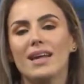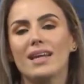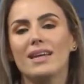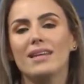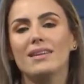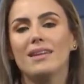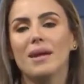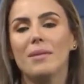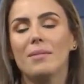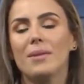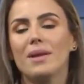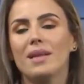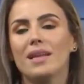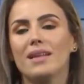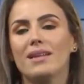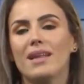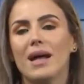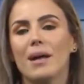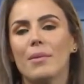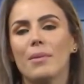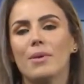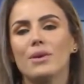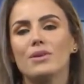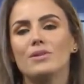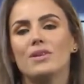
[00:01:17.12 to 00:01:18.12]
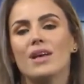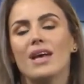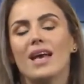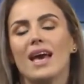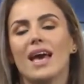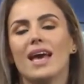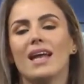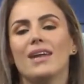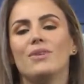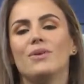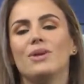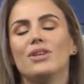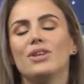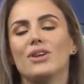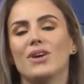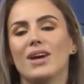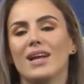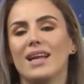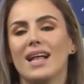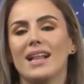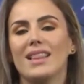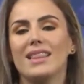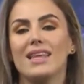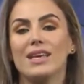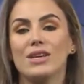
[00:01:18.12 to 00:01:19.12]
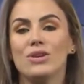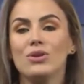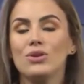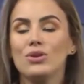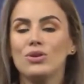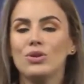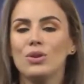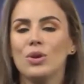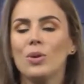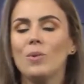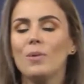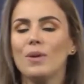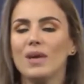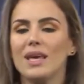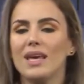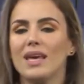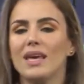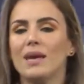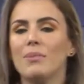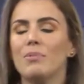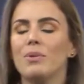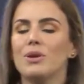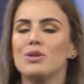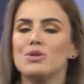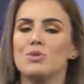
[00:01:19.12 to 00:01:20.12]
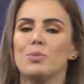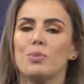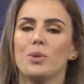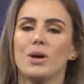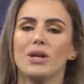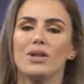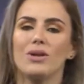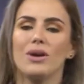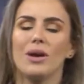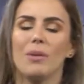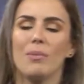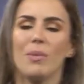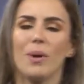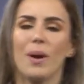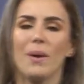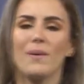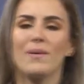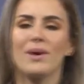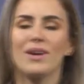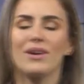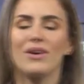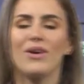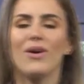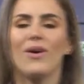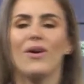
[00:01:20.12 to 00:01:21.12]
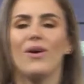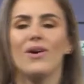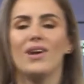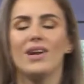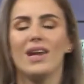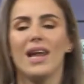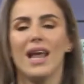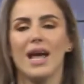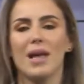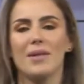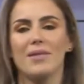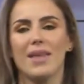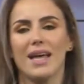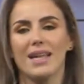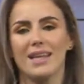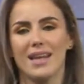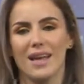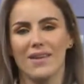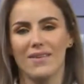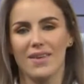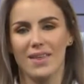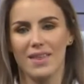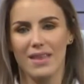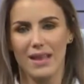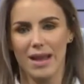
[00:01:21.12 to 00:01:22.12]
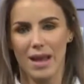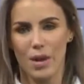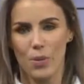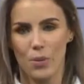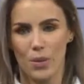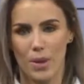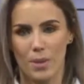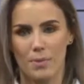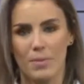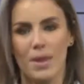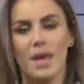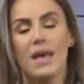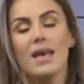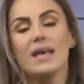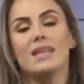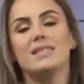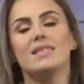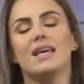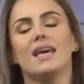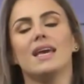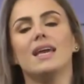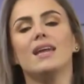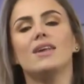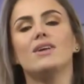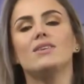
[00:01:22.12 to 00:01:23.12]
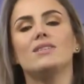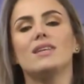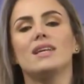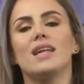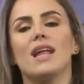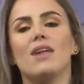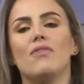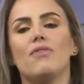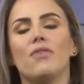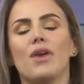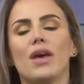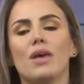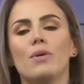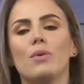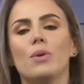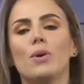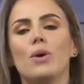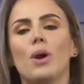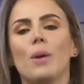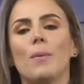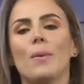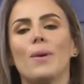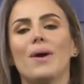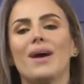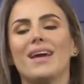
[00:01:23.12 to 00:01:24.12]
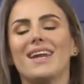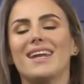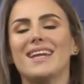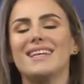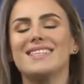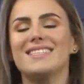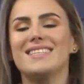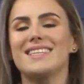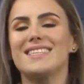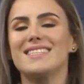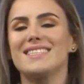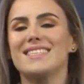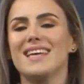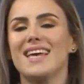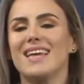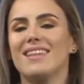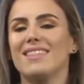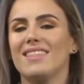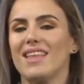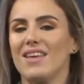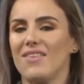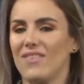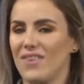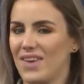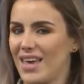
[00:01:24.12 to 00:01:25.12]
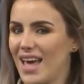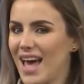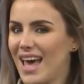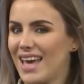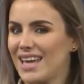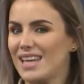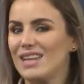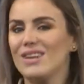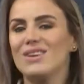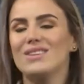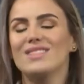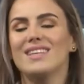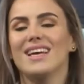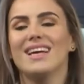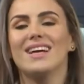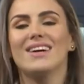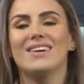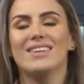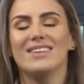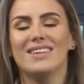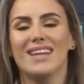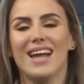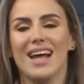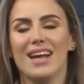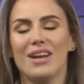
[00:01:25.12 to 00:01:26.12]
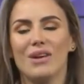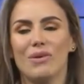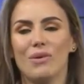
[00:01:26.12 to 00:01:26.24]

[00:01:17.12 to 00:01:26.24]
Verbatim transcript: y también estamos en nuestro canal de YouTube y por supuesto que podés vernos online a través de la web. Seguinos en el Facebook como RCC Ahí nos encontrás, nos